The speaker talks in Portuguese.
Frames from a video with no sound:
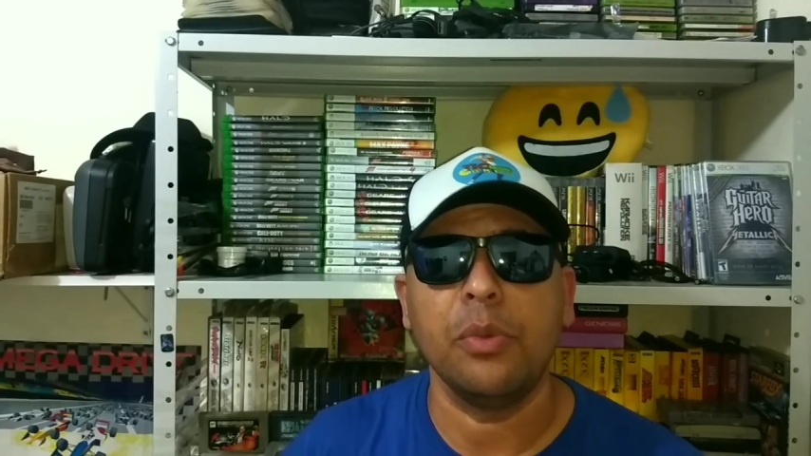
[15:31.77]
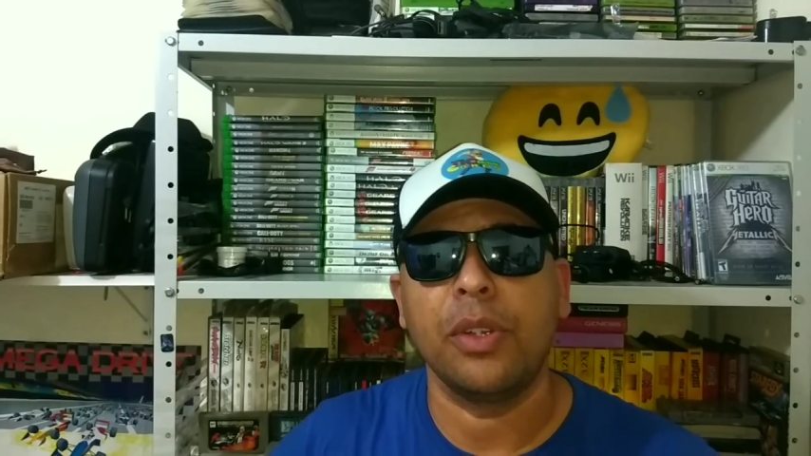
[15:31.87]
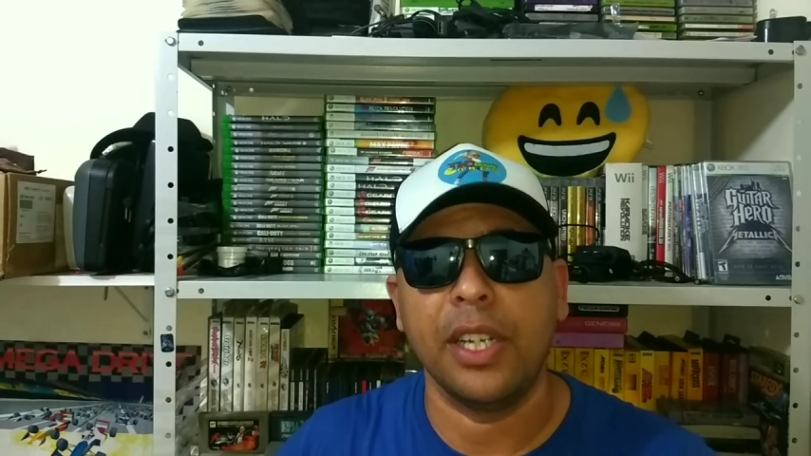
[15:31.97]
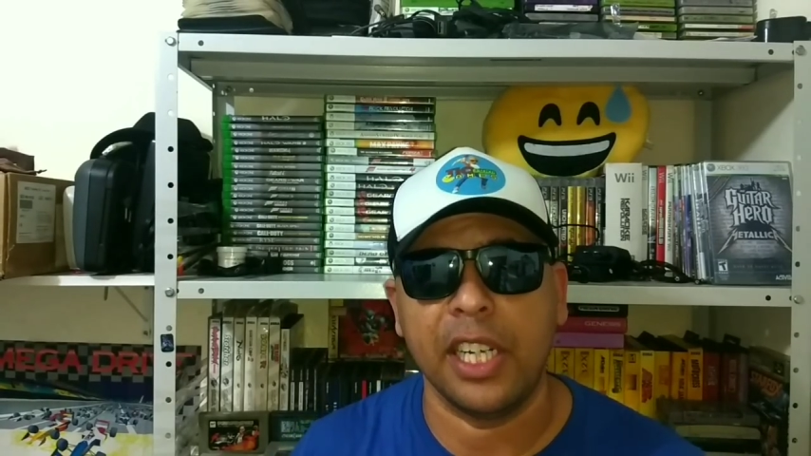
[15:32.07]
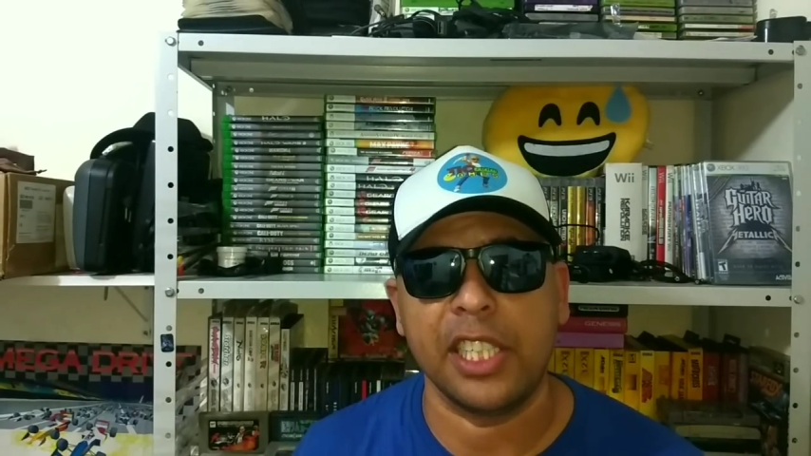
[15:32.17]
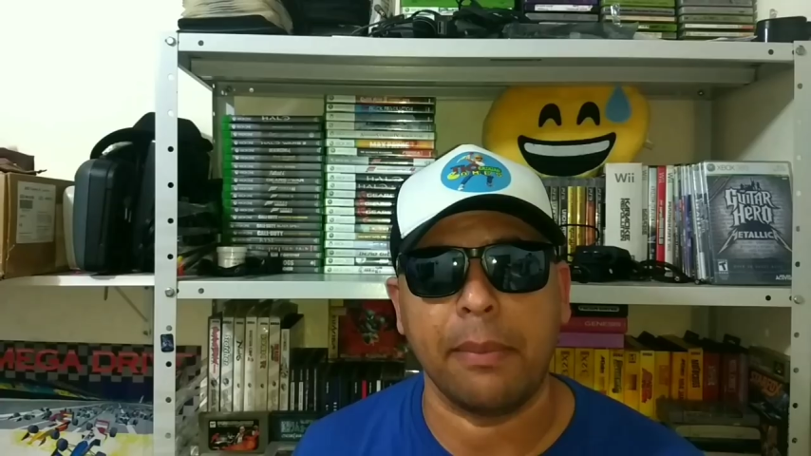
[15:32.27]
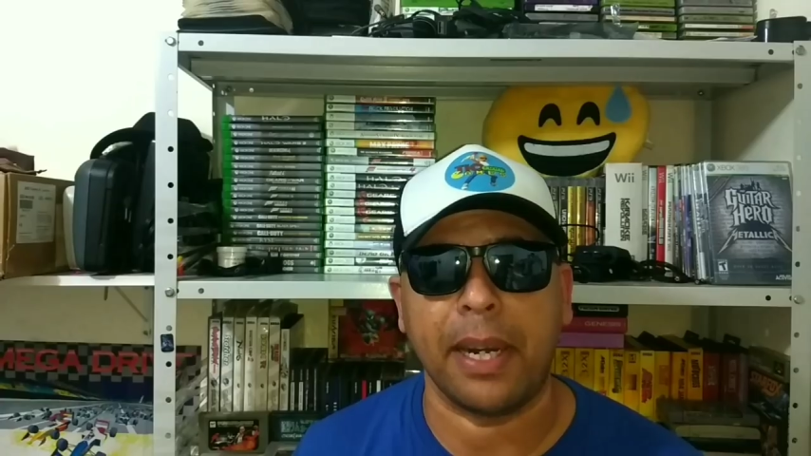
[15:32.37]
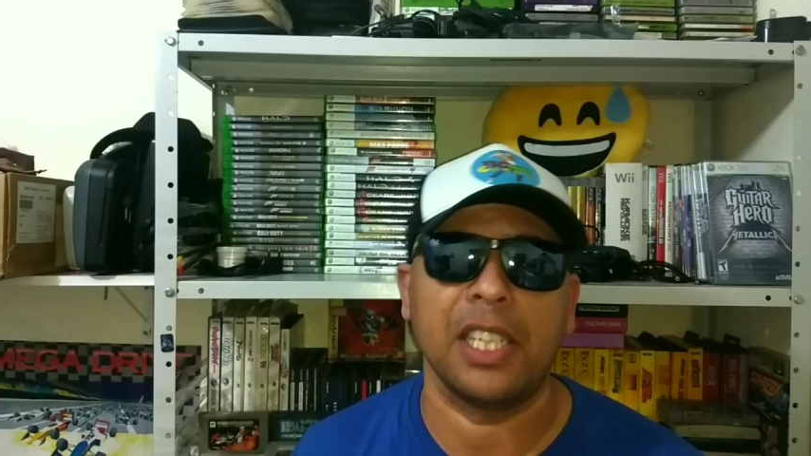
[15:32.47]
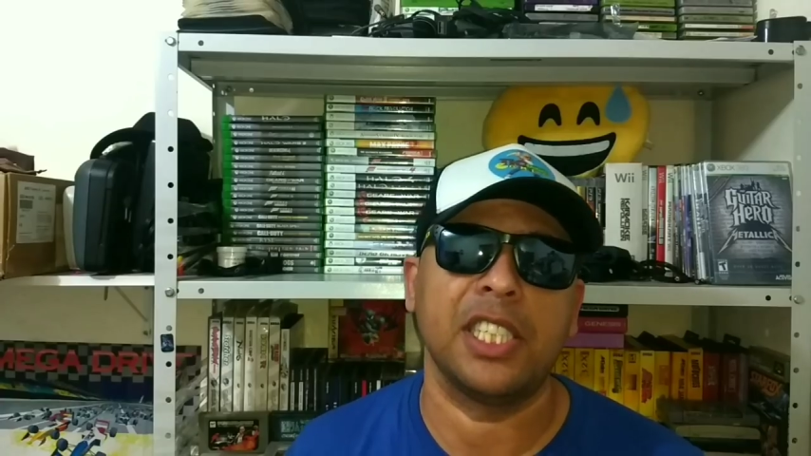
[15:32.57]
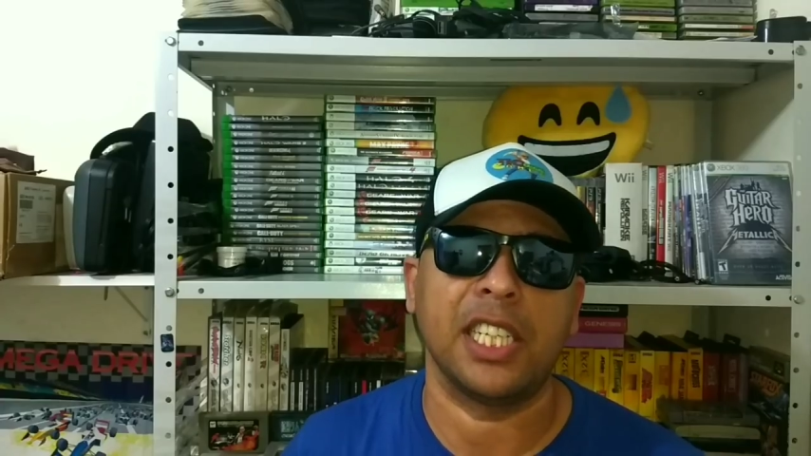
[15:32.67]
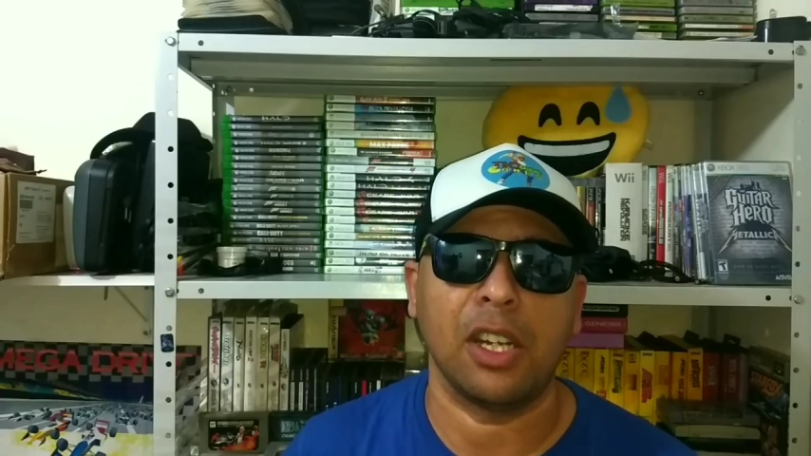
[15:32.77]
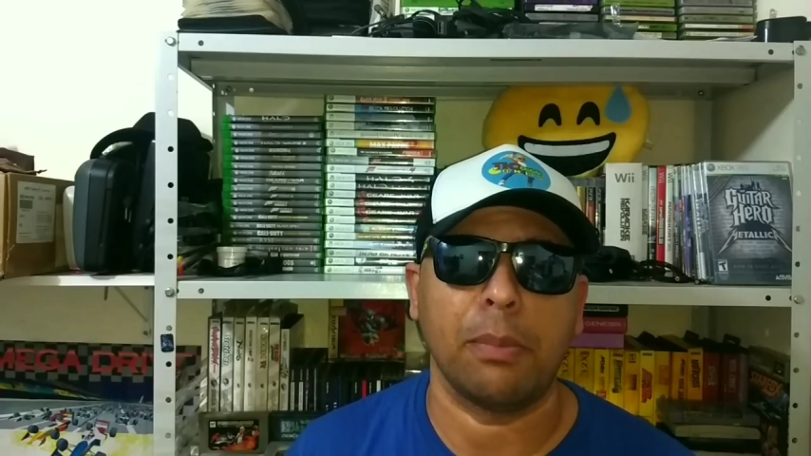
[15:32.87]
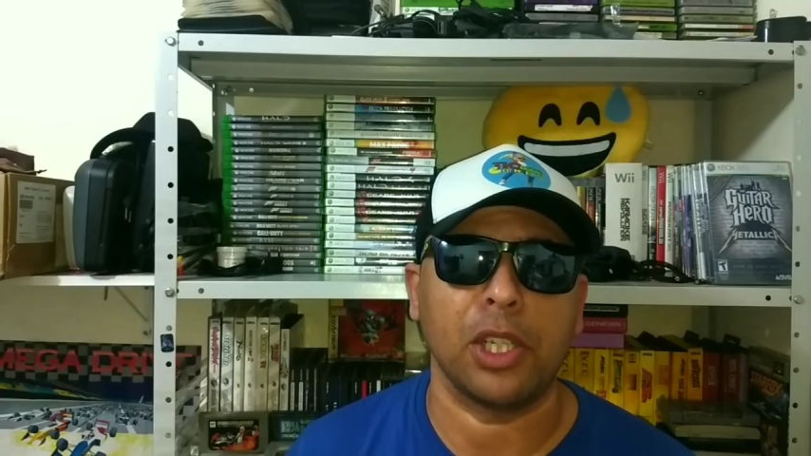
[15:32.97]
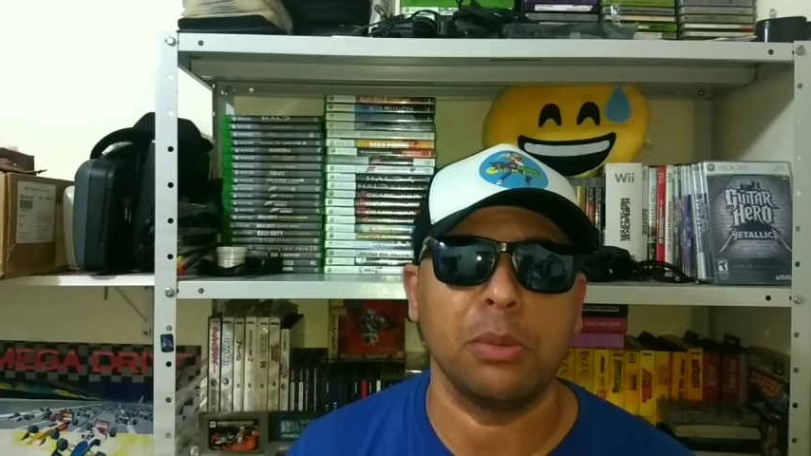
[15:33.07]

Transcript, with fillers: um grande abraço e até o